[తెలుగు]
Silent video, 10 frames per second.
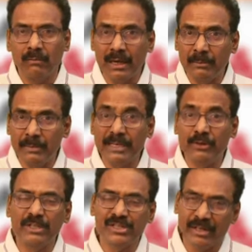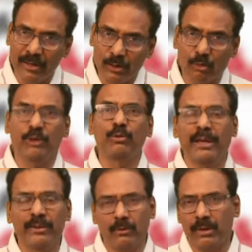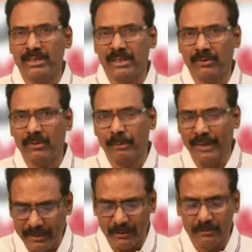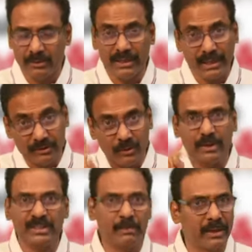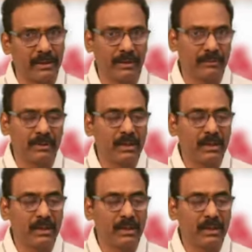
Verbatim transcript: వాళ్ళ మీద ఎటువంటి చర్యలు ఉండవు అని కూడా చట్టంలో పెట్టారు అని గతంలో కూడా చెప్పాను నేను